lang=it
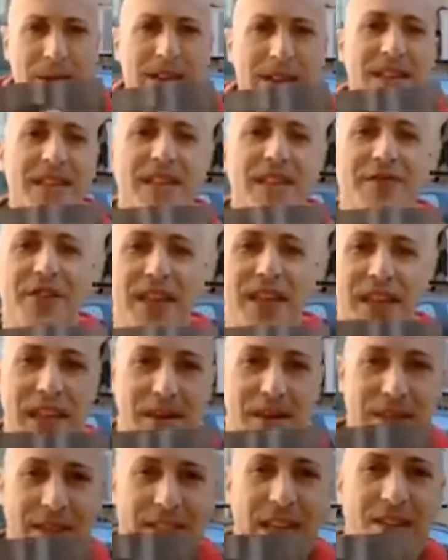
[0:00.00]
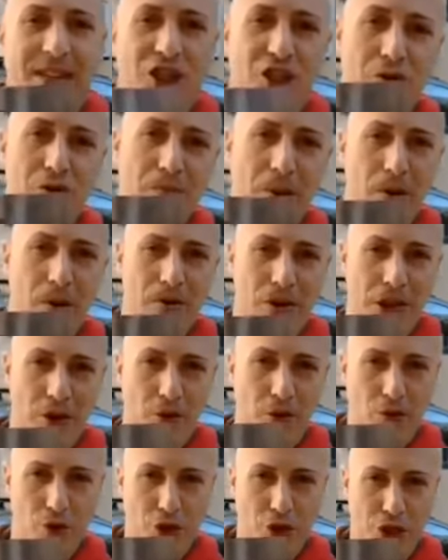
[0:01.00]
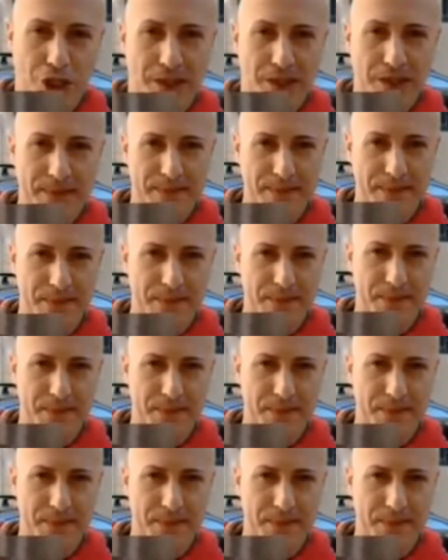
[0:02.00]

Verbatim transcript: Prima di dirvi chi è, pensateci un po' se lo conoscete.